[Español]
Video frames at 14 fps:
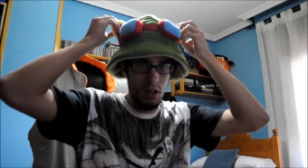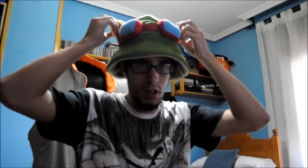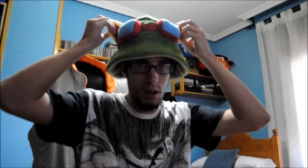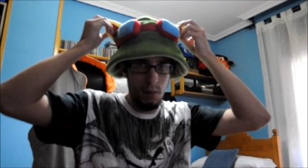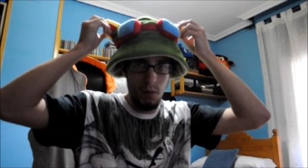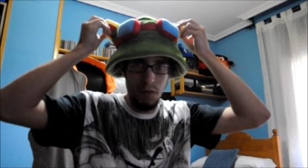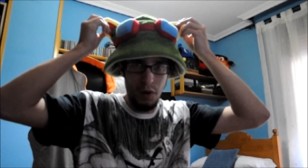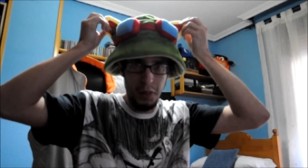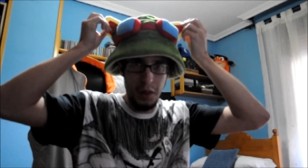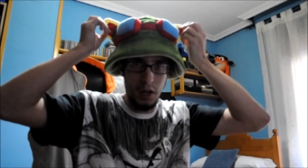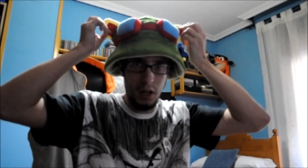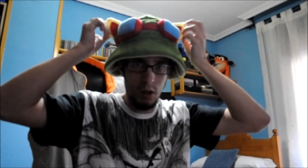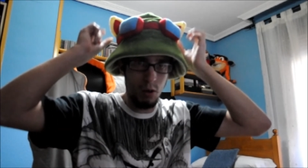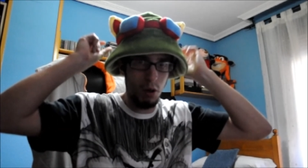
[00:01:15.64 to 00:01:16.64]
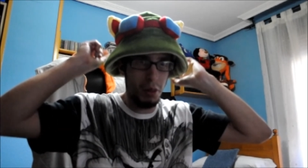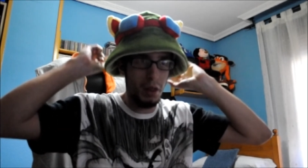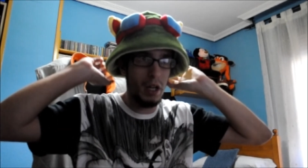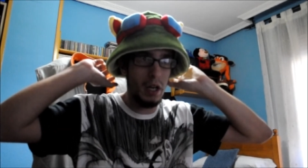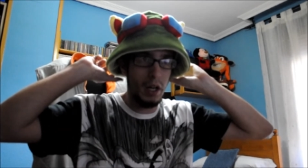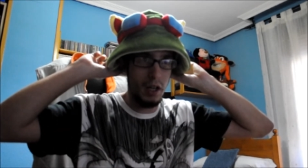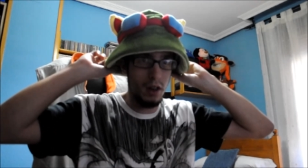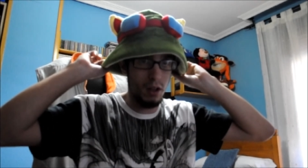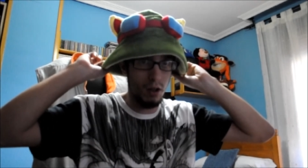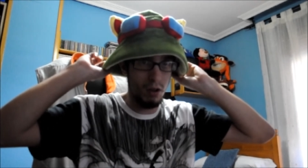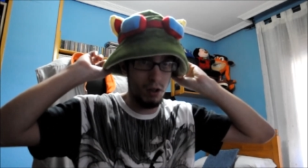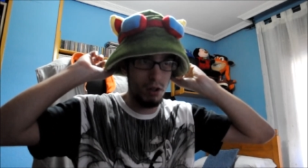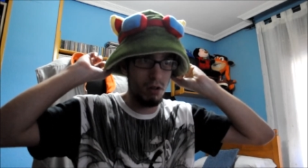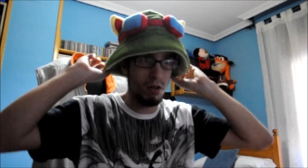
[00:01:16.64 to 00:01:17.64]
Es muy fácil reconocer a la gente
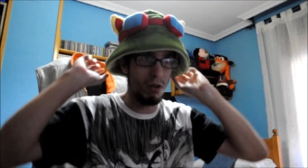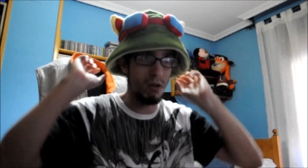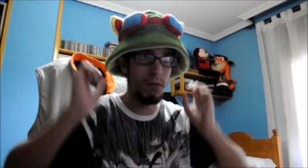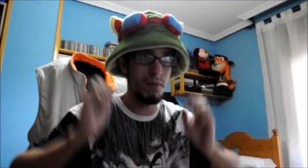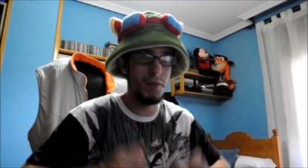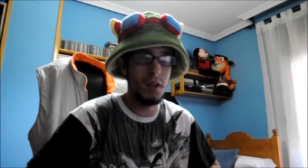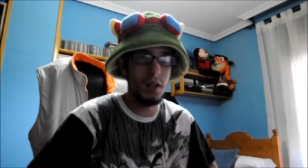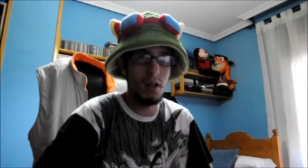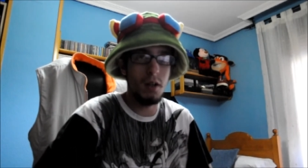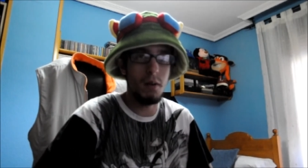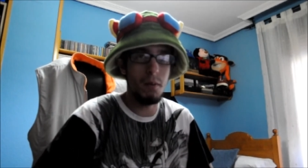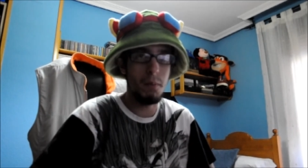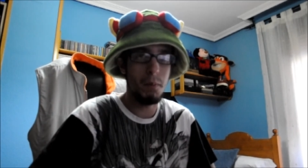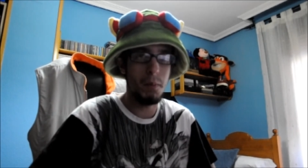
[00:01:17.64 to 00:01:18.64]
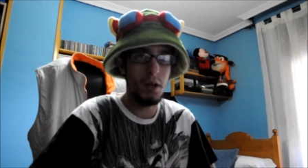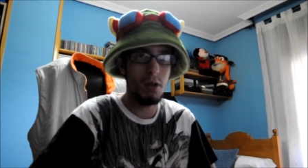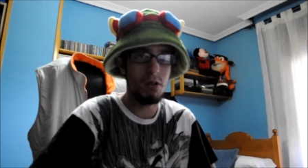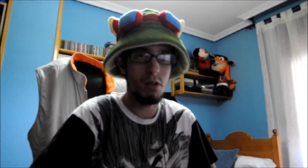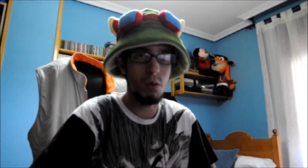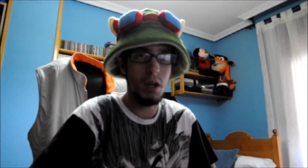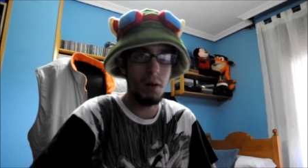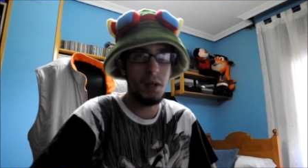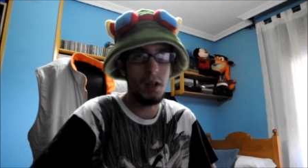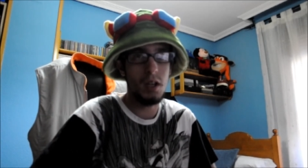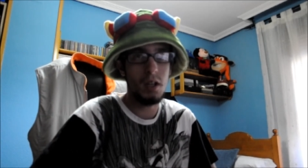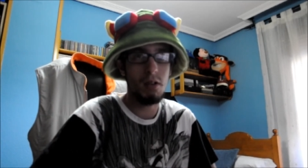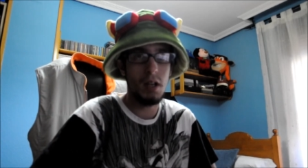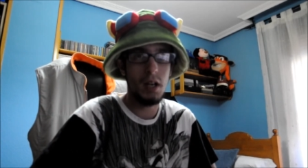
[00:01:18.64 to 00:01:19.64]
con esto, pero
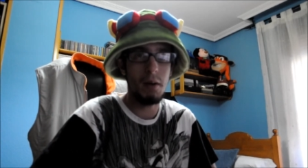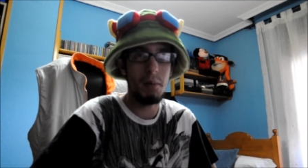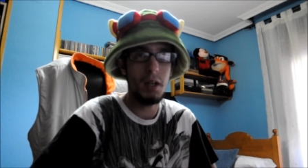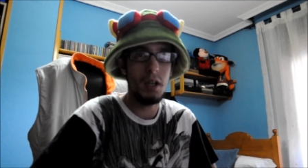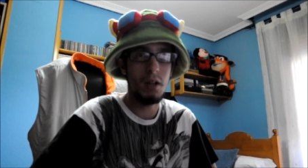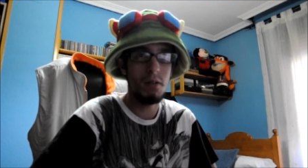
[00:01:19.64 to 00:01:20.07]
seguramente salga bien.